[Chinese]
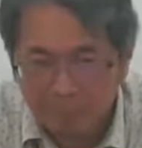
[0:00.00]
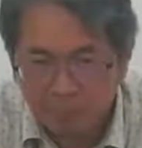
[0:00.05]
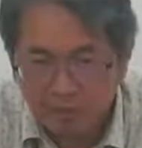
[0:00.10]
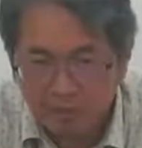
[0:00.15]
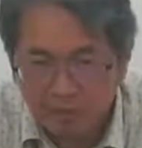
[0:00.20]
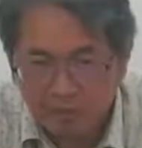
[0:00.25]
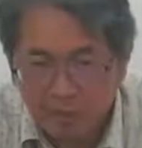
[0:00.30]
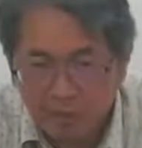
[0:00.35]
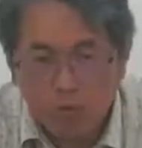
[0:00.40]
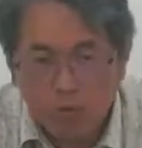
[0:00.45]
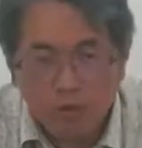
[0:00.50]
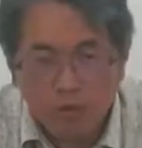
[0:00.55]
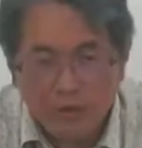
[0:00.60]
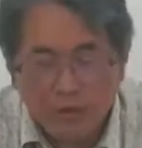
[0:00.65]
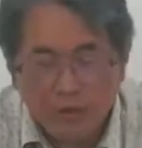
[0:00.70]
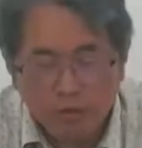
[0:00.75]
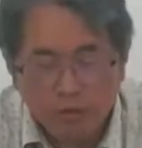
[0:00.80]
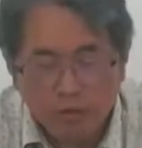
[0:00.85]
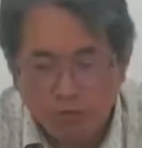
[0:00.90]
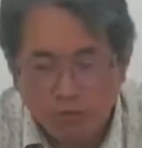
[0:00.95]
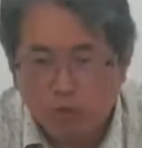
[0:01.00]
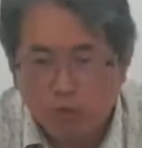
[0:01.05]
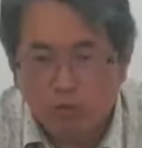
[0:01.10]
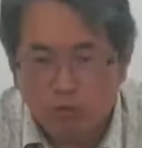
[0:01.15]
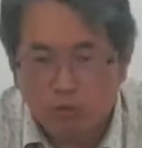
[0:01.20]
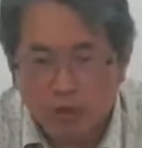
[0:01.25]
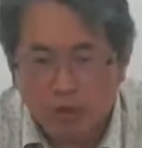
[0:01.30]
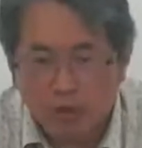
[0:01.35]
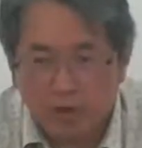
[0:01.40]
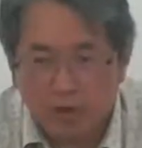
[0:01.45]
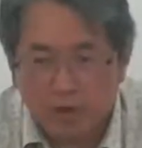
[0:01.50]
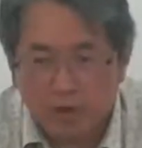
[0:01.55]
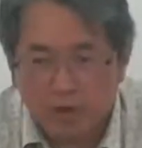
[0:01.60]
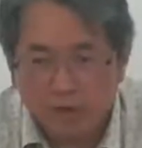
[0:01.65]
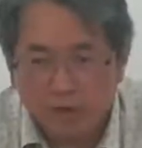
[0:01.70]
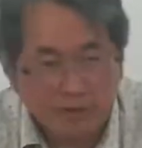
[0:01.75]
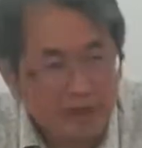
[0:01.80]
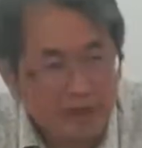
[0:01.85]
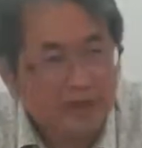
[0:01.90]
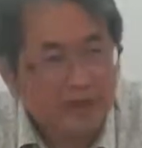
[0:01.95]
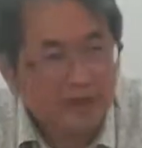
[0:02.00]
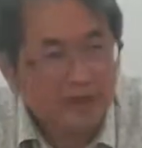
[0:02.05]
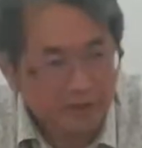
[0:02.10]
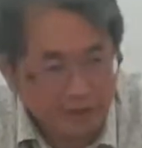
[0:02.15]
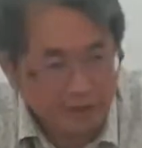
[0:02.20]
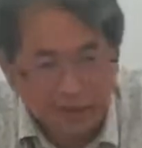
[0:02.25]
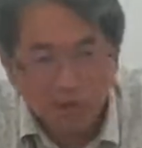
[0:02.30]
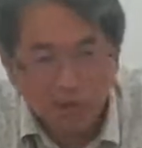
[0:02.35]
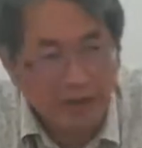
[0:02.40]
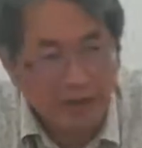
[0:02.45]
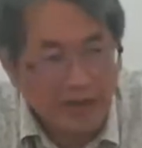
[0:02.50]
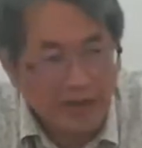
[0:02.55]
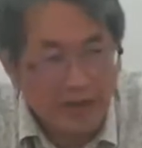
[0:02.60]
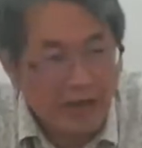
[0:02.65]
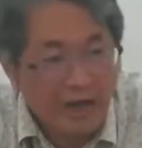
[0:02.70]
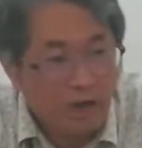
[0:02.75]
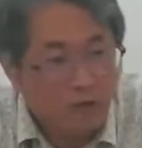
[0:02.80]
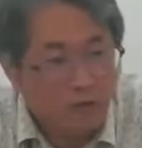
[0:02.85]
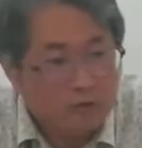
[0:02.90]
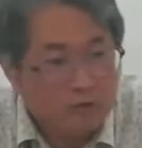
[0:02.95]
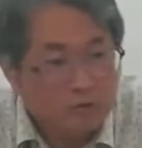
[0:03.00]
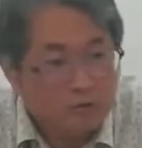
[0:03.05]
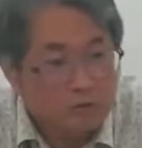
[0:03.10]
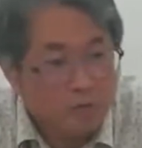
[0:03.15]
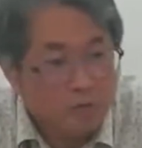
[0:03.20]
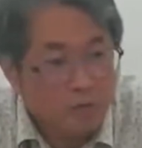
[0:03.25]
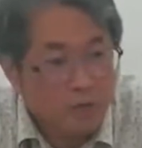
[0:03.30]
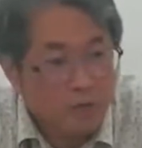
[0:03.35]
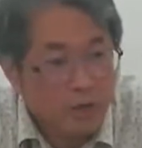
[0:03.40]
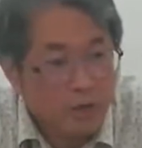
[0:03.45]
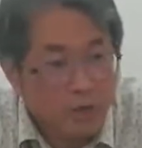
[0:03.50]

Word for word: 如果他就拒绝，那当然那就刚好，对不对？